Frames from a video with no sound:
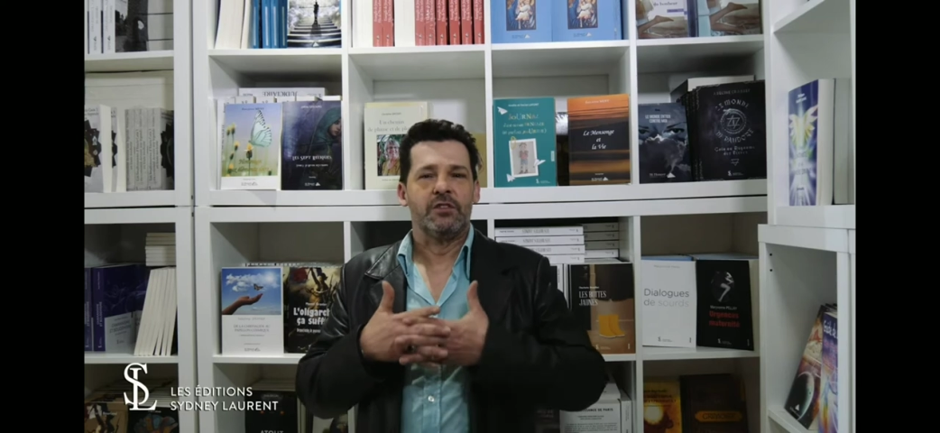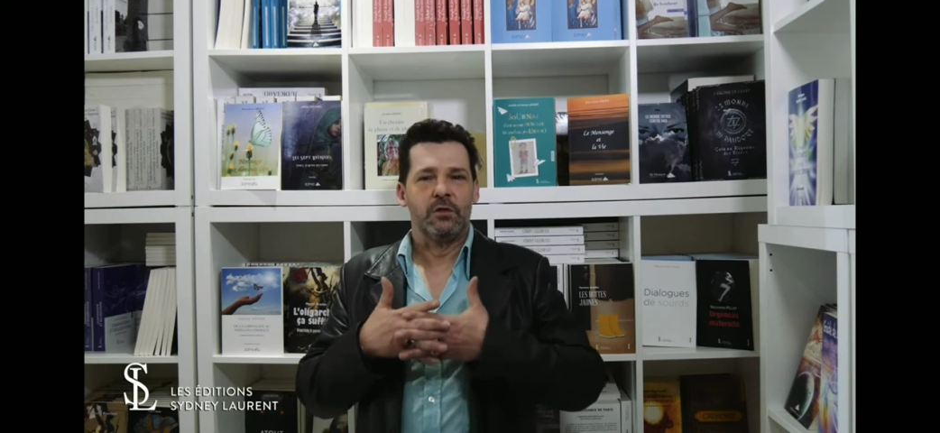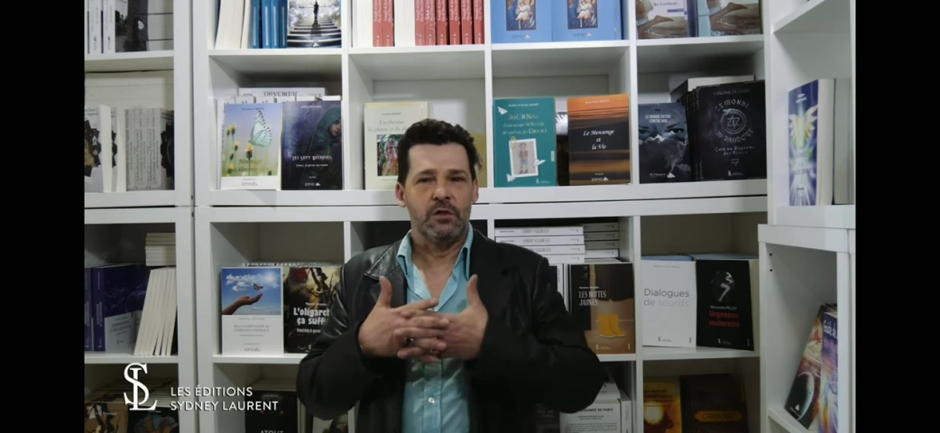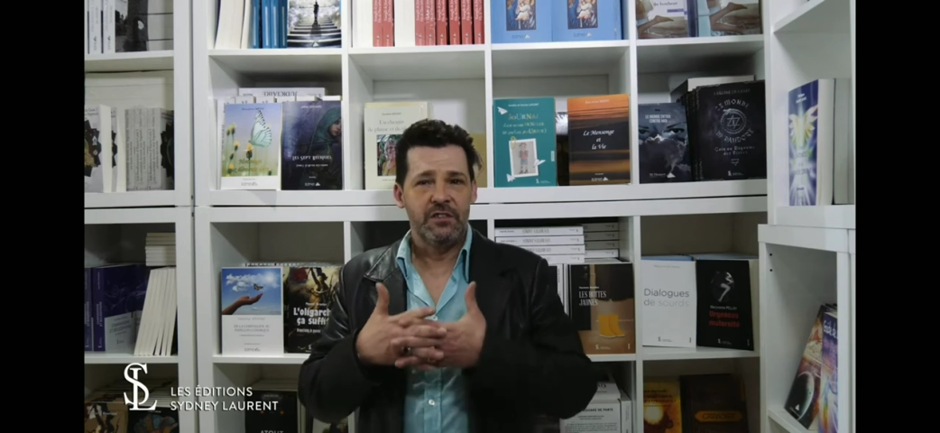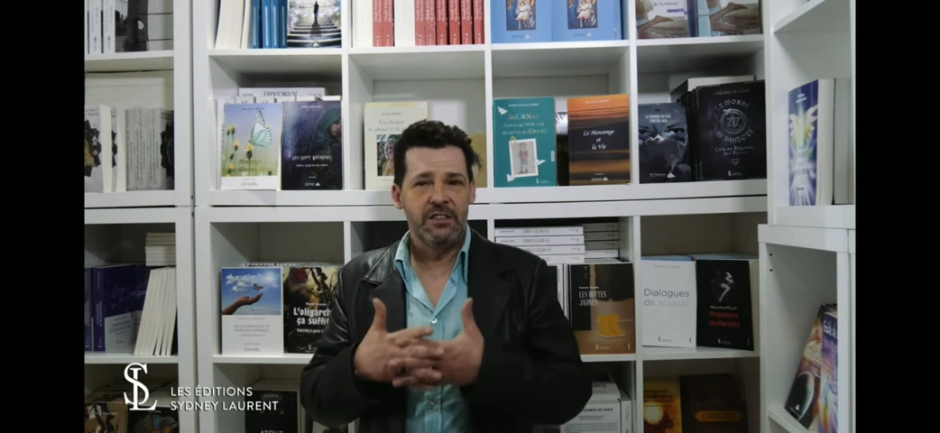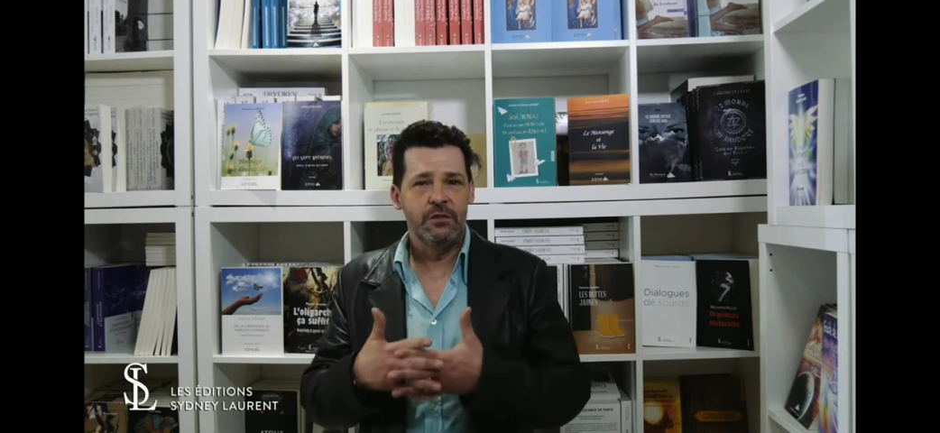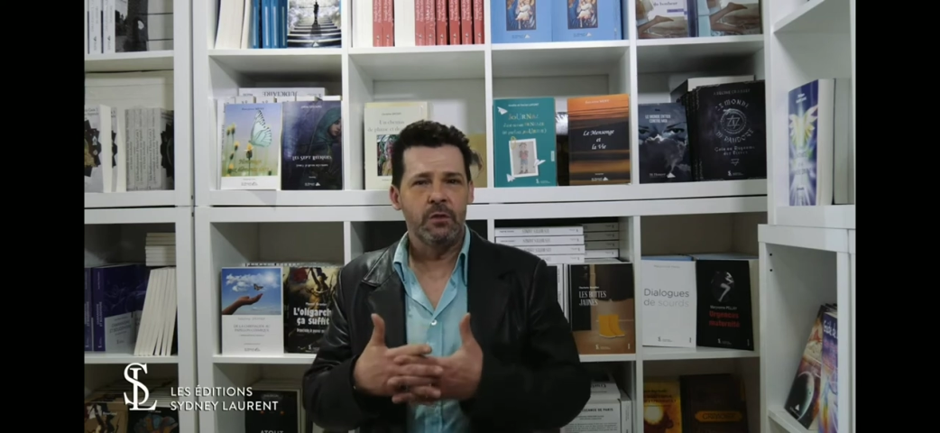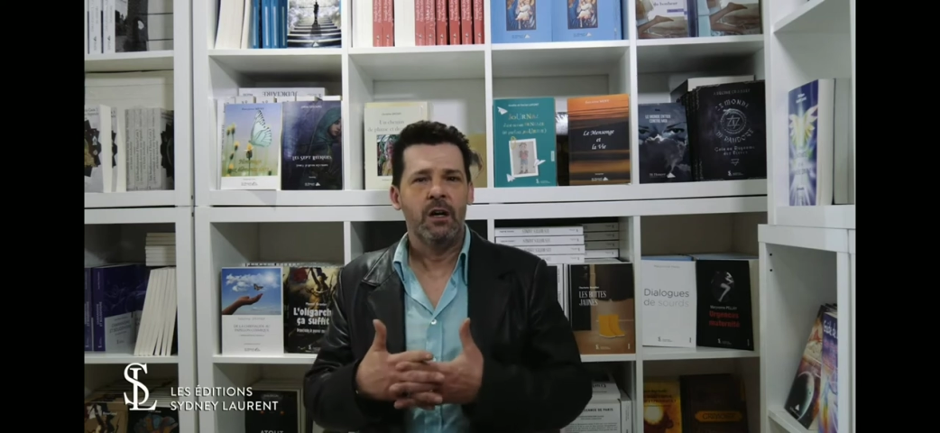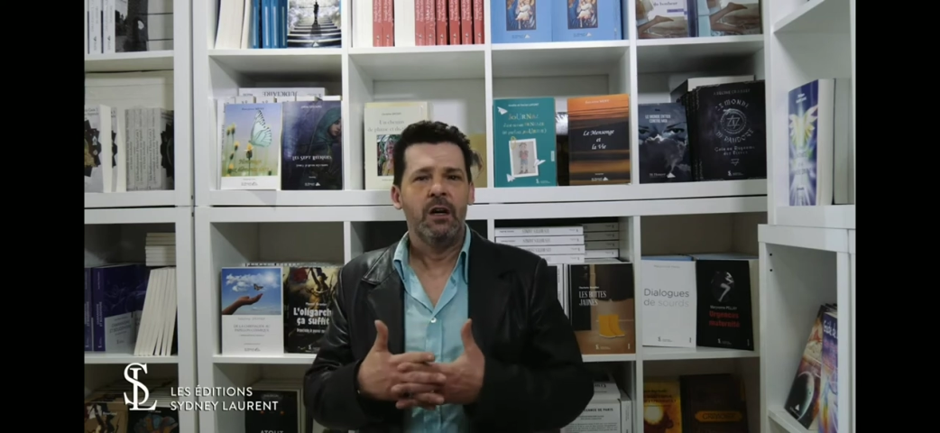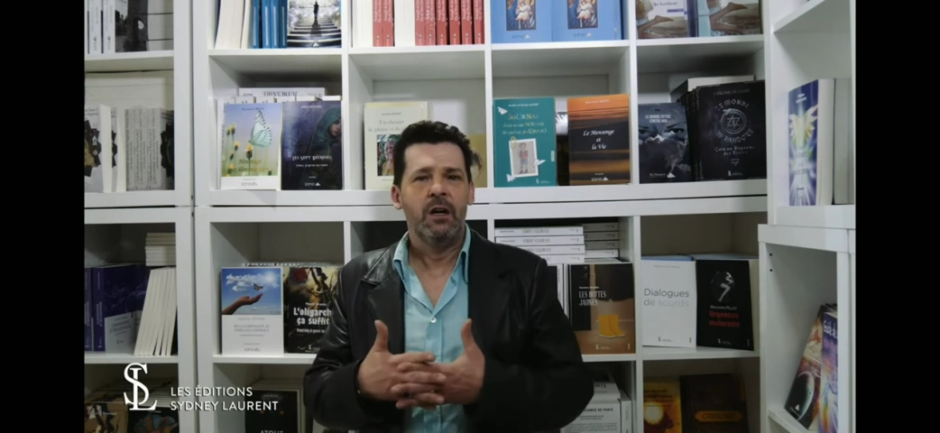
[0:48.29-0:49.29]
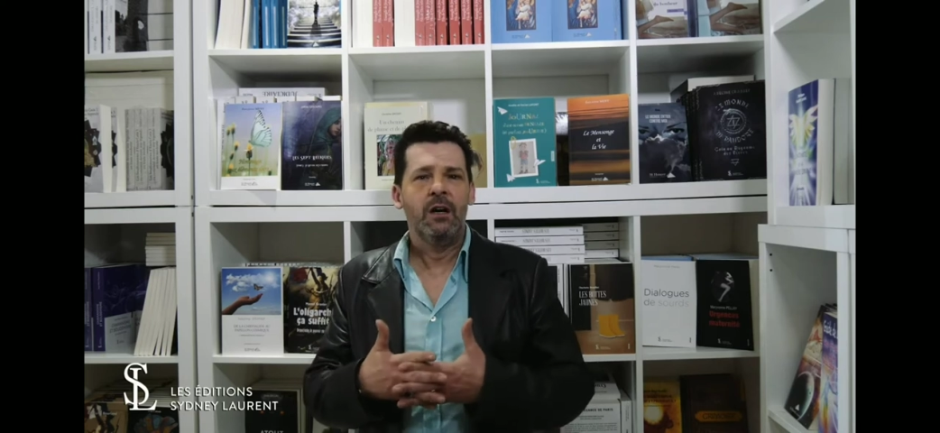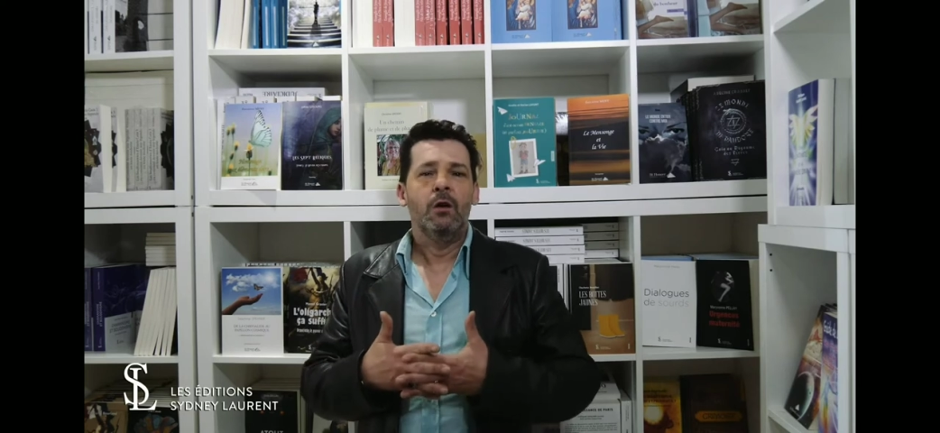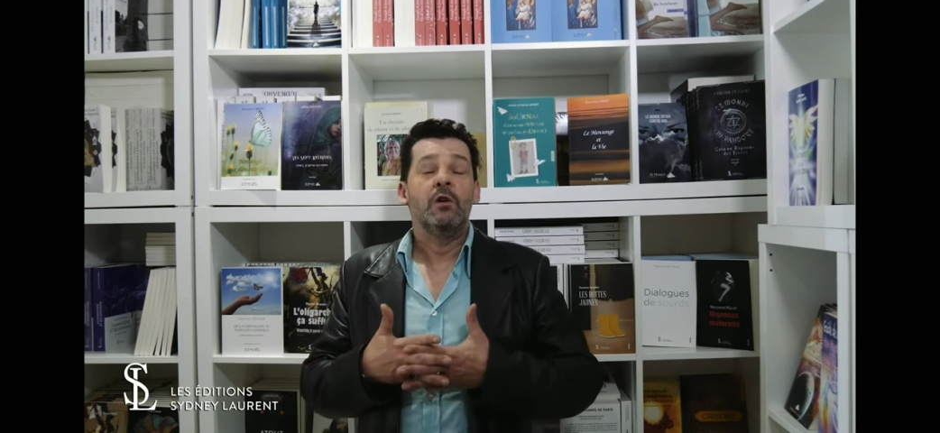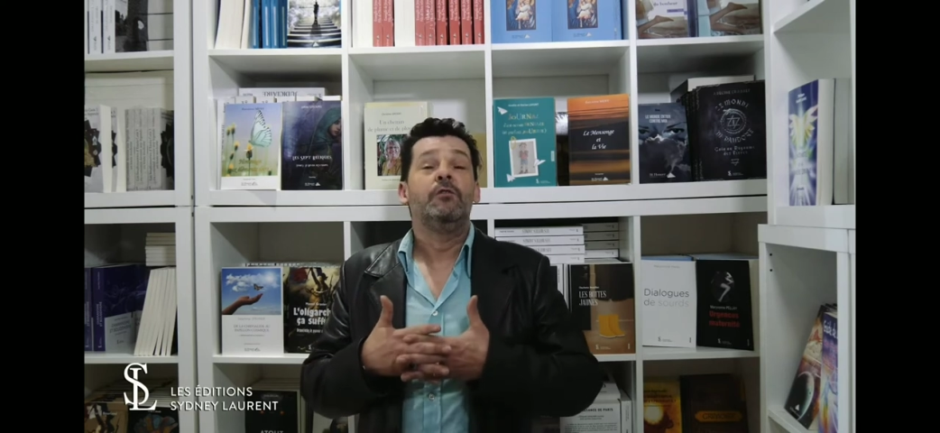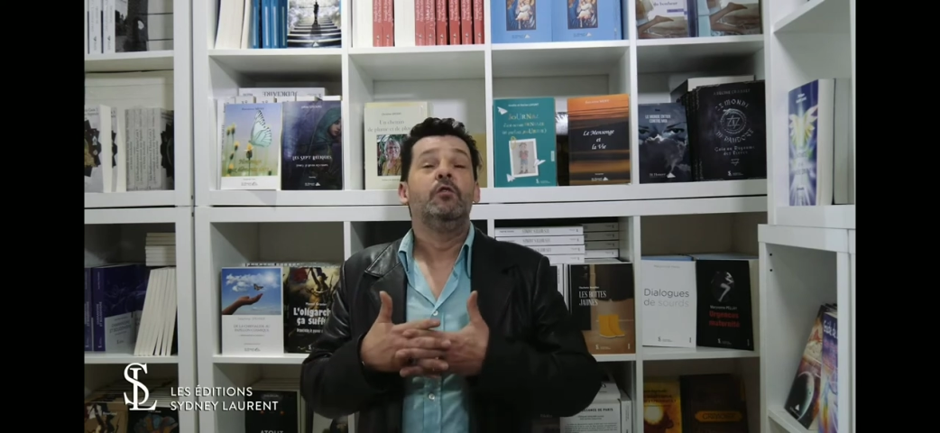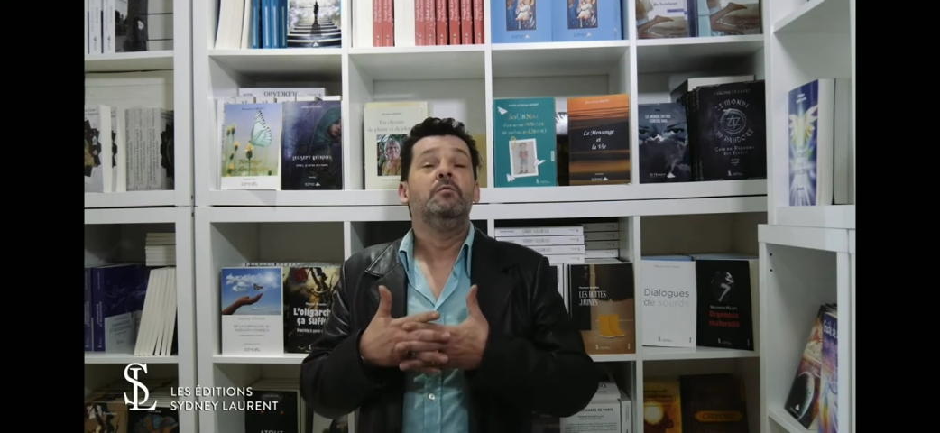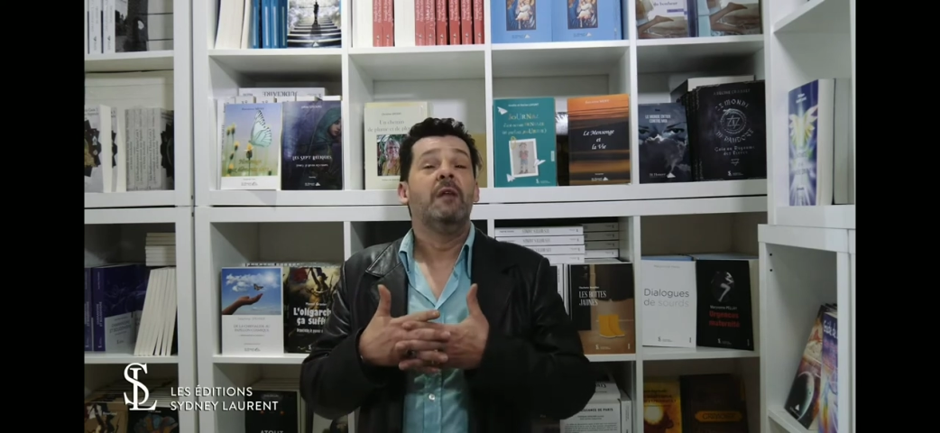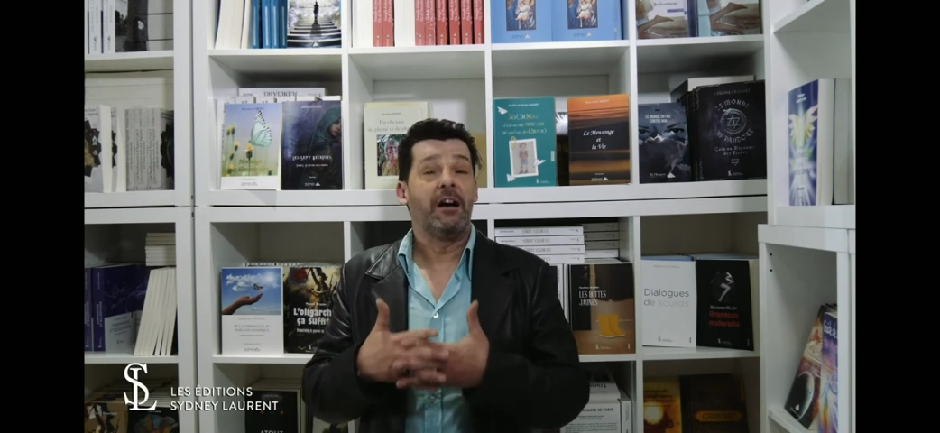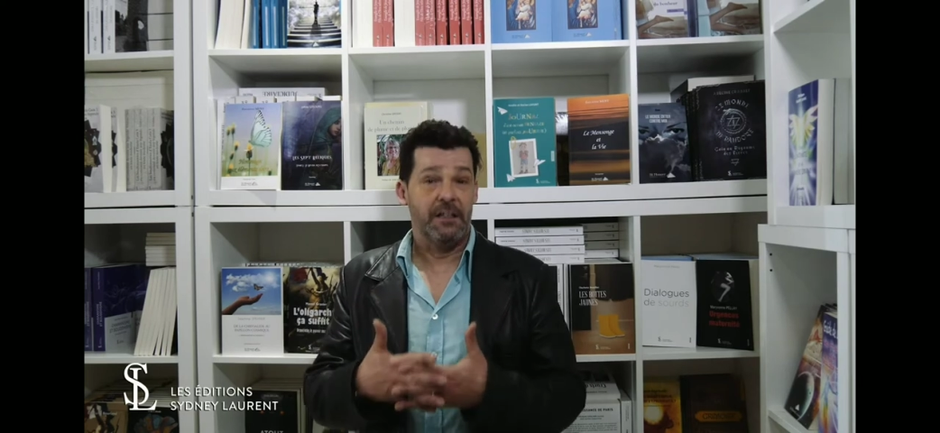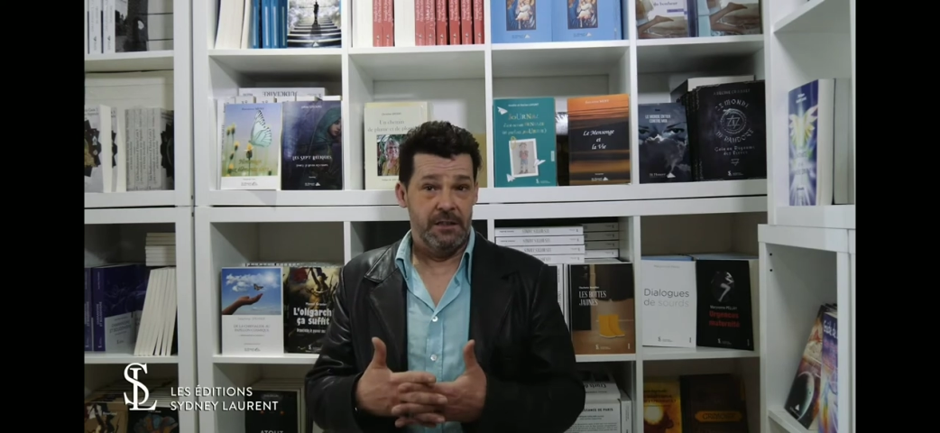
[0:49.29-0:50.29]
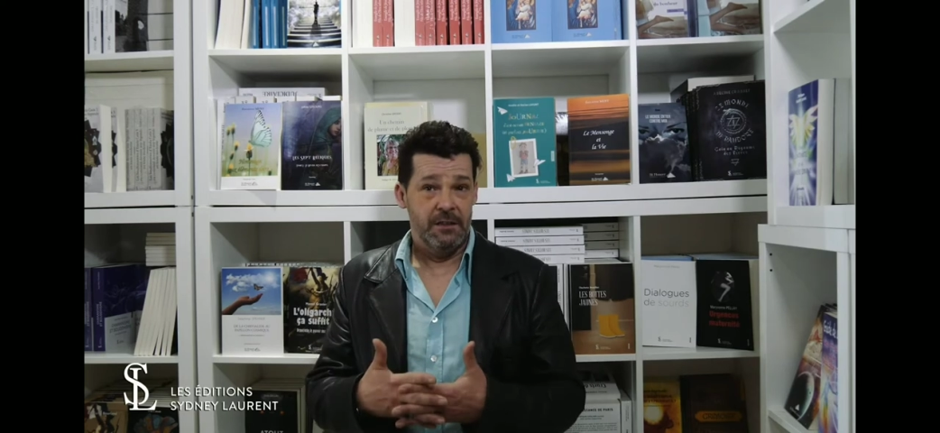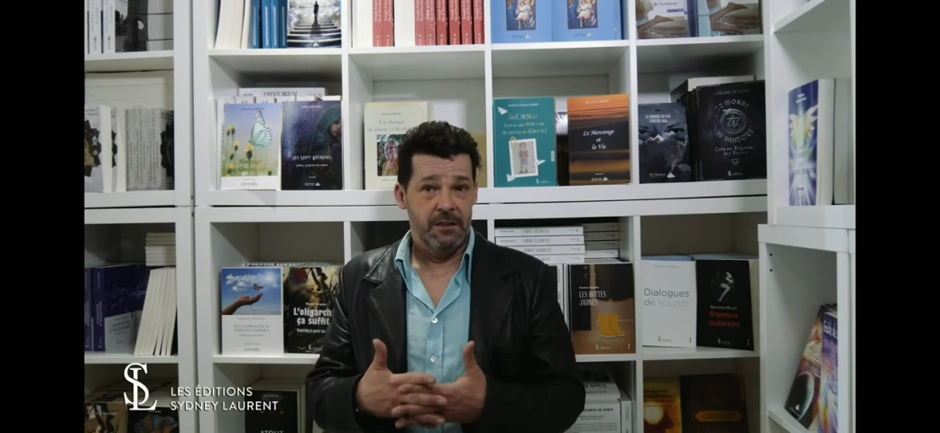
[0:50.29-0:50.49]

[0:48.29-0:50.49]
science-fiction où évolue Marie,